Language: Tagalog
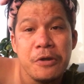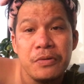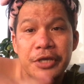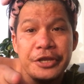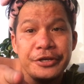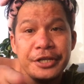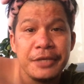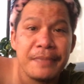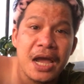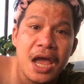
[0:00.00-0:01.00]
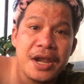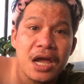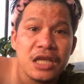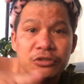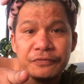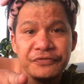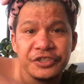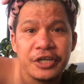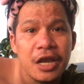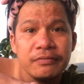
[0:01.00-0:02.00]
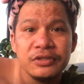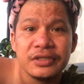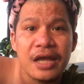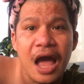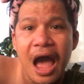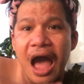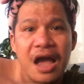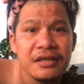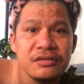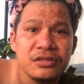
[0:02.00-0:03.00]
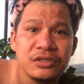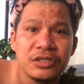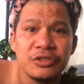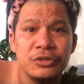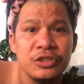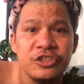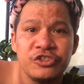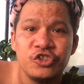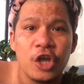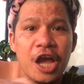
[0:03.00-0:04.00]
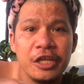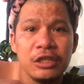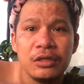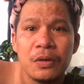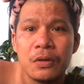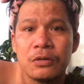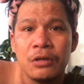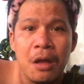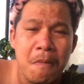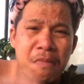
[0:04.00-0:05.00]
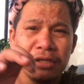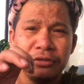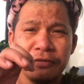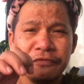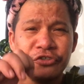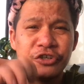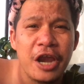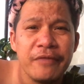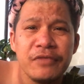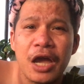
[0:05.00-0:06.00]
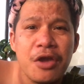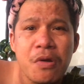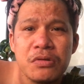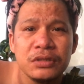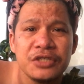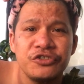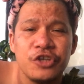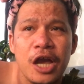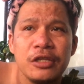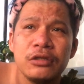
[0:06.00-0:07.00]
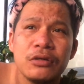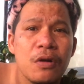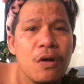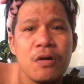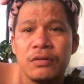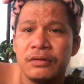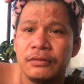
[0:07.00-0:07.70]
Kung hindi pa nakasubscribe sa akin sa channel ko, mag-subscribe na kayo sa channel ko.